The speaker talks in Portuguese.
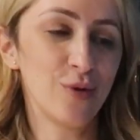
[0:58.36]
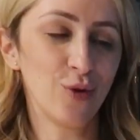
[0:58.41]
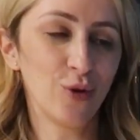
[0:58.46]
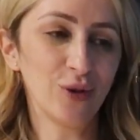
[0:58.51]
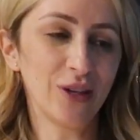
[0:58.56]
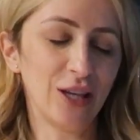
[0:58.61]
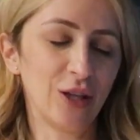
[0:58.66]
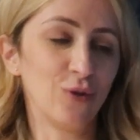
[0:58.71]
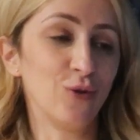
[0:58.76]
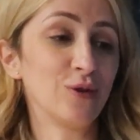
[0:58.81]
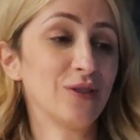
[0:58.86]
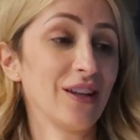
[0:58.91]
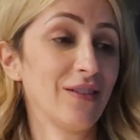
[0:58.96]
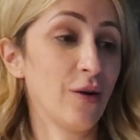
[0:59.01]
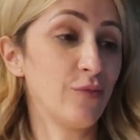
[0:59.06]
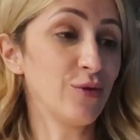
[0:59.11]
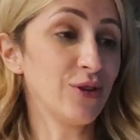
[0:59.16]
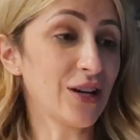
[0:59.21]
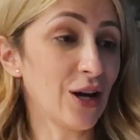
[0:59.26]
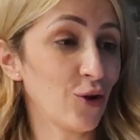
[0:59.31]
no meu lookinho.
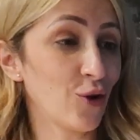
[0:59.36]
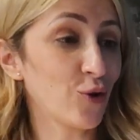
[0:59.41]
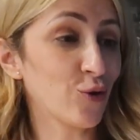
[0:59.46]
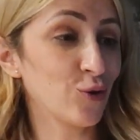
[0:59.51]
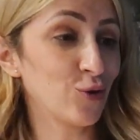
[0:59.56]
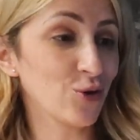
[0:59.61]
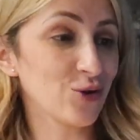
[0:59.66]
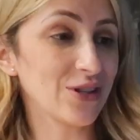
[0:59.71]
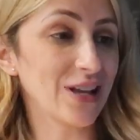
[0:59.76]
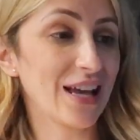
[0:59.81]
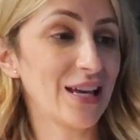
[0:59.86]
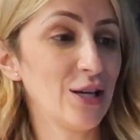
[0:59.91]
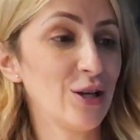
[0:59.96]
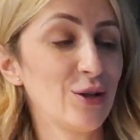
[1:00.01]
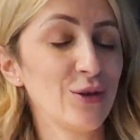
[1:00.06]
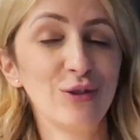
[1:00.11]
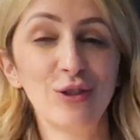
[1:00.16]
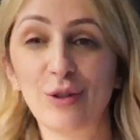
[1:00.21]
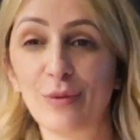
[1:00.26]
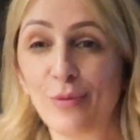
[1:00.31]
Tava muito calor quando eu saí,
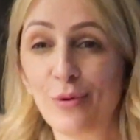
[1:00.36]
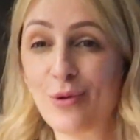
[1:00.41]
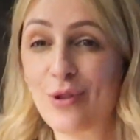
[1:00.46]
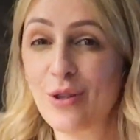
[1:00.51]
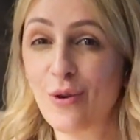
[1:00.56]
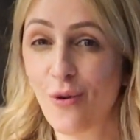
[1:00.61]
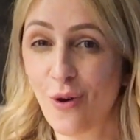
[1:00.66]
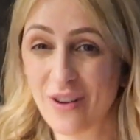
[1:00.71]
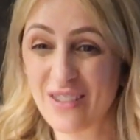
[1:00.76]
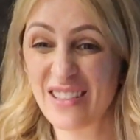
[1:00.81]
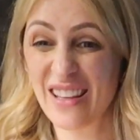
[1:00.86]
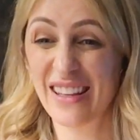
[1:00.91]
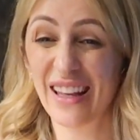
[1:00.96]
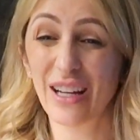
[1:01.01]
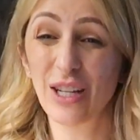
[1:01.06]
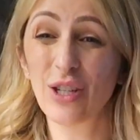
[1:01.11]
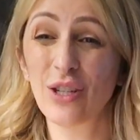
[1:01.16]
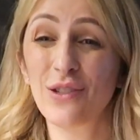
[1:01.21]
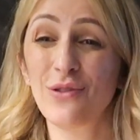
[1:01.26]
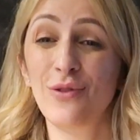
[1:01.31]
tipo 5 horas da
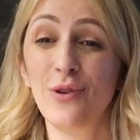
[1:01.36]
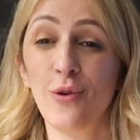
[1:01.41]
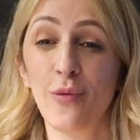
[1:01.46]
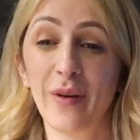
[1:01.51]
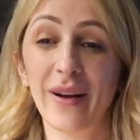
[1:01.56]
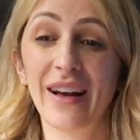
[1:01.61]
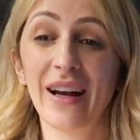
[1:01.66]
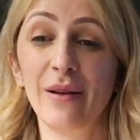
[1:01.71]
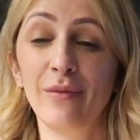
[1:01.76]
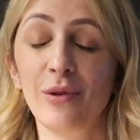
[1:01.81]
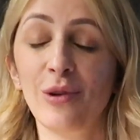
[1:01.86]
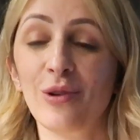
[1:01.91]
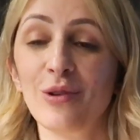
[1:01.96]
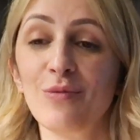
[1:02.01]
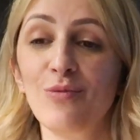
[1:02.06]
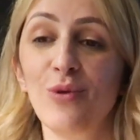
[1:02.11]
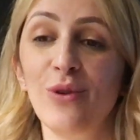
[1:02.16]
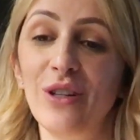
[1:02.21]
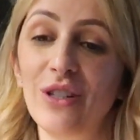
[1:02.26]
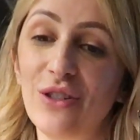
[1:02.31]
tarde, esfriou pra caramba,
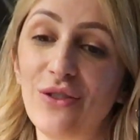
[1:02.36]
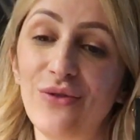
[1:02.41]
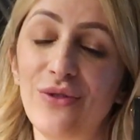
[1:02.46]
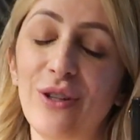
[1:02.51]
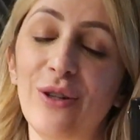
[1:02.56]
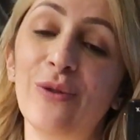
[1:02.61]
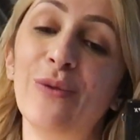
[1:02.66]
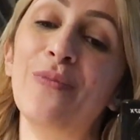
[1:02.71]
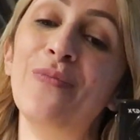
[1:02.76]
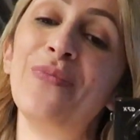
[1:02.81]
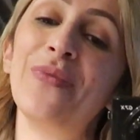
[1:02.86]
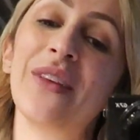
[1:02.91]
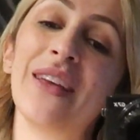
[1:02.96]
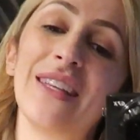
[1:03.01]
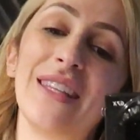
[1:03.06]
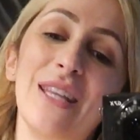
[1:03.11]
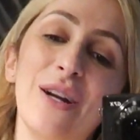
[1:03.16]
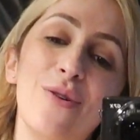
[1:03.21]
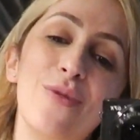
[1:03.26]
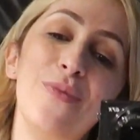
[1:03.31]
quase morri de frio.
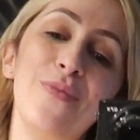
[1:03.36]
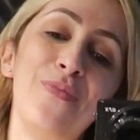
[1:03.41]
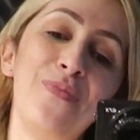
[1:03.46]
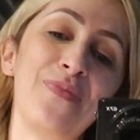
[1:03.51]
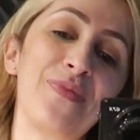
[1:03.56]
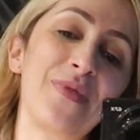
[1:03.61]
Então,